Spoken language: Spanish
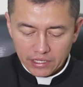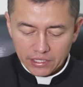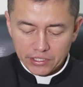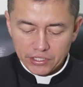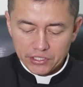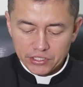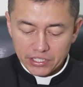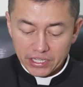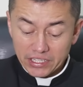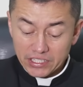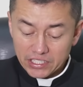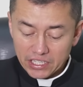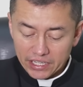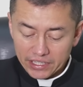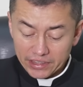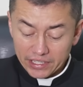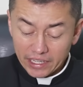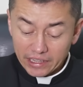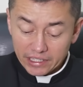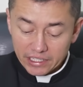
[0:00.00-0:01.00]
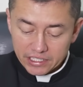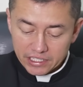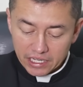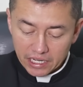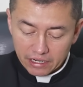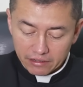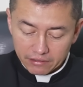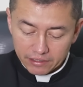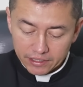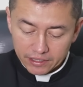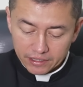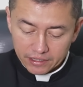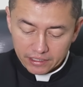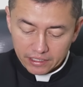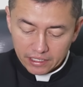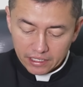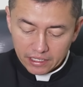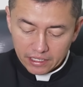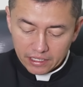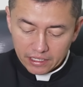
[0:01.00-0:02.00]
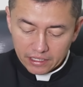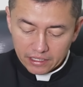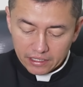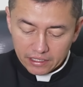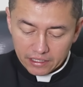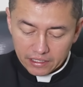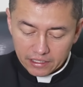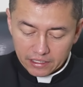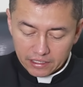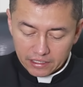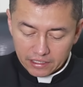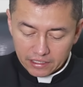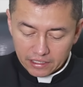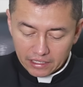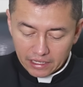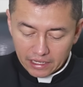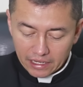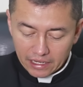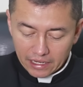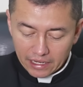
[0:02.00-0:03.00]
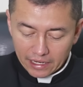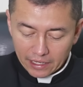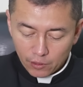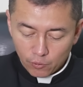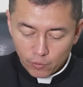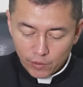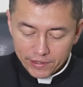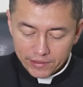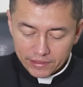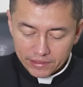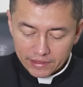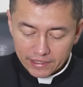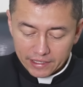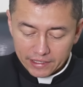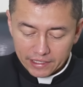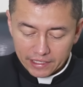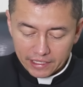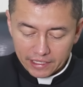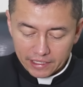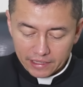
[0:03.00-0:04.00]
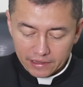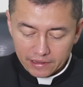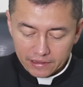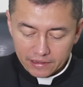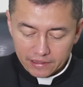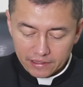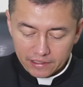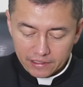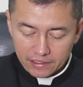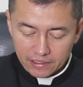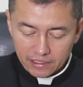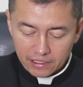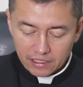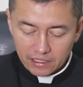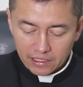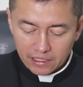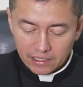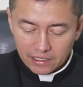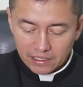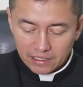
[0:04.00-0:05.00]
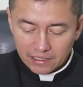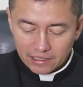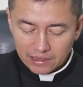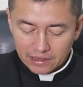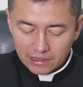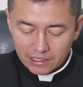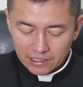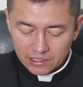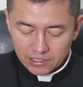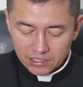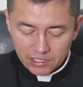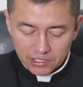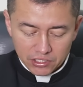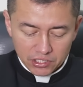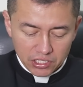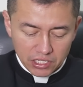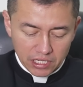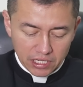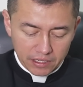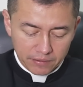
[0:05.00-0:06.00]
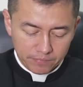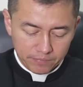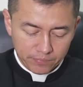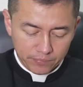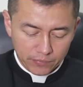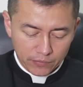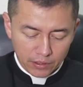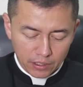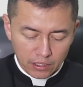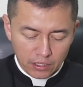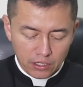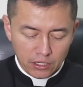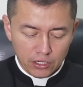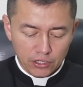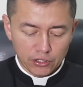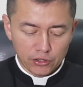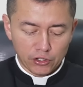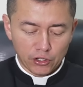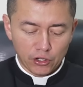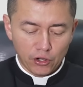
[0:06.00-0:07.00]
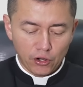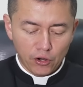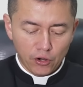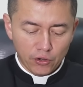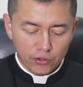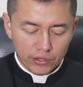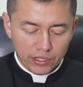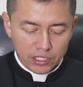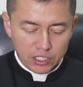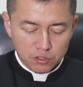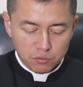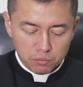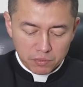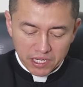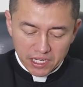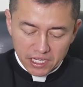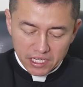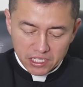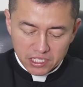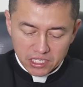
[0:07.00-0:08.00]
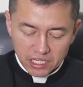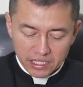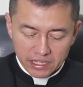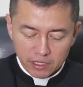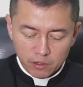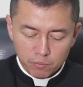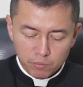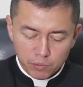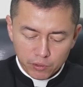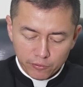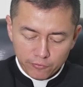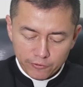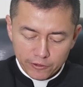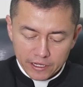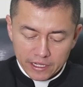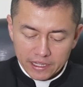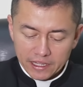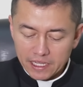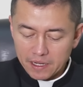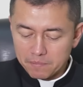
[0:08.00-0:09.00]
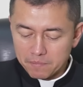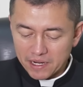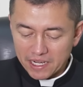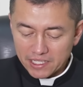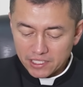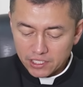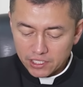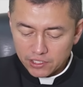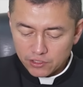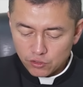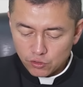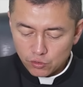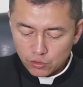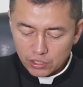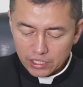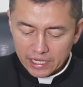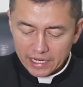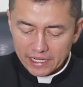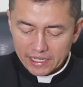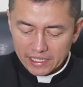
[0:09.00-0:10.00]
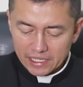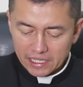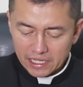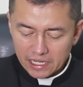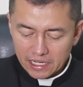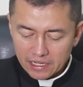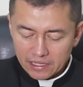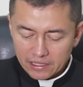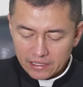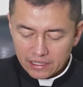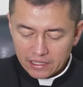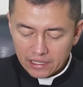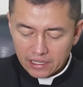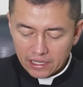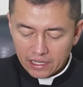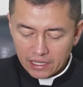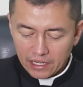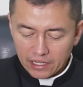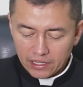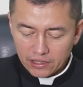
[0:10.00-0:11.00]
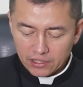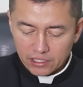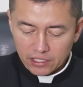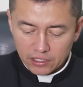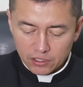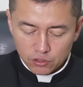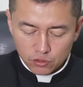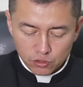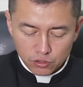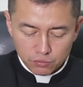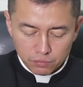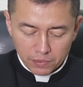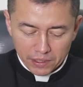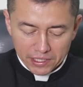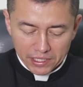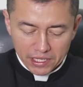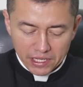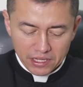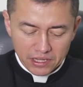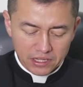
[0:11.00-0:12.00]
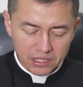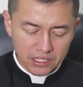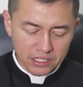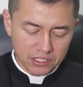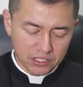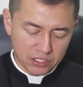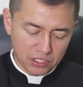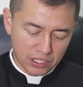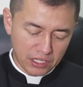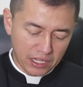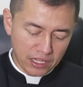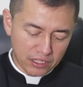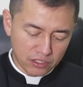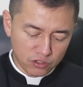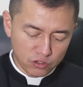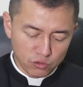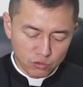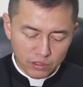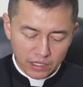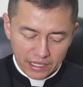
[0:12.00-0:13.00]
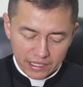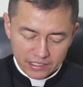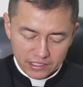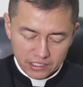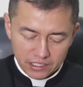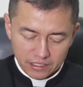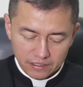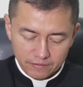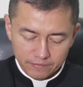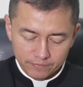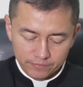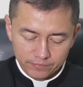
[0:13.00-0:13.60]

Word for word: Y se escandalizaban a cuenta de él. Les decía, no desprecian a un profeta más que en su tierra, entre sus parientes y en su casa